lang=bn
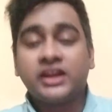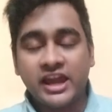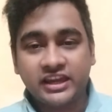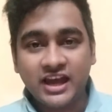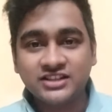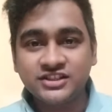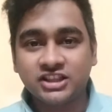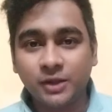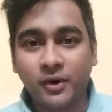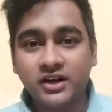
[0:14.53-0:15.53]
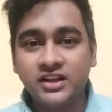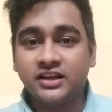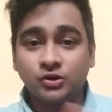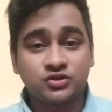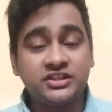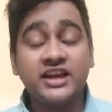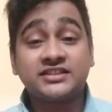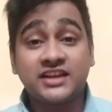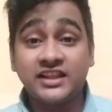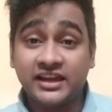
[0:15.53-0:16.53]
কে কে আর জিততে পারিনি কিন্তু
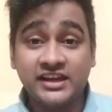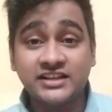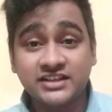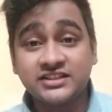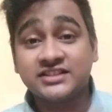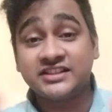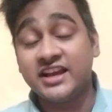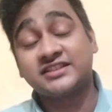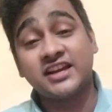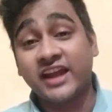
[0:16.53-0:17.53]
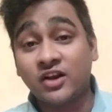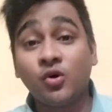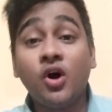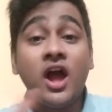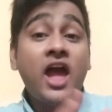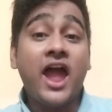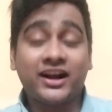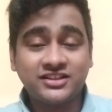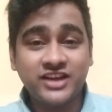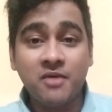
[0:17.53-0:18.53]
সিএসকে দেখিয়েছে যে সিএসকে কেন
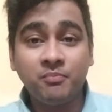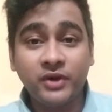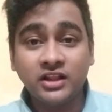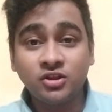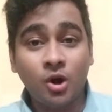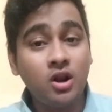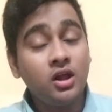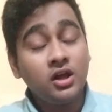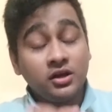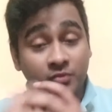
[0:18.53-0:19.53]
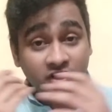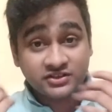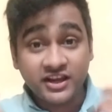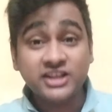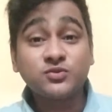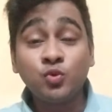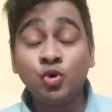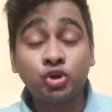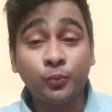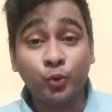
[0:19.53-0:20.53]
একটা চ্যাম্পিয়ন দল মানে শেষ
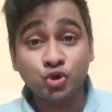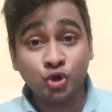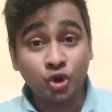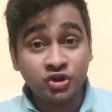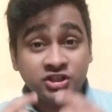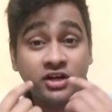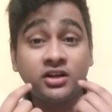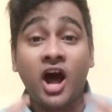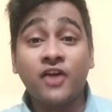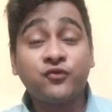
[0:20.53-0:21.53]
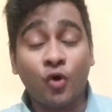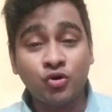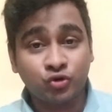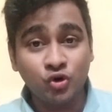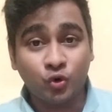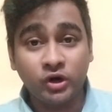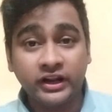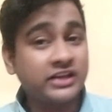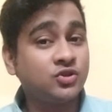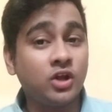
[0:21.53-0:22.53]
মুহূর্ত পর্যন্ত নিজের নার্ভ কন্ট্রোল
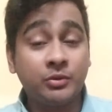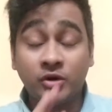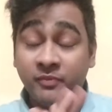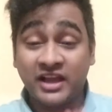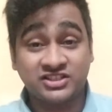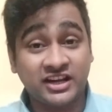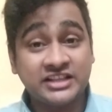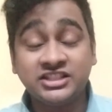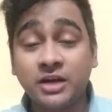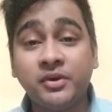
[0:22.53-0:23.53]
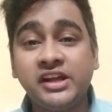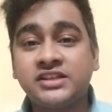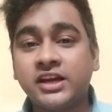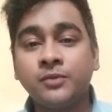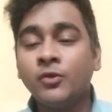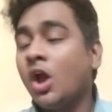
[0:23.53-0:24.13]
করে রেখেছিল এবং ম্যাচটাকে জিতে বেরিয়েছে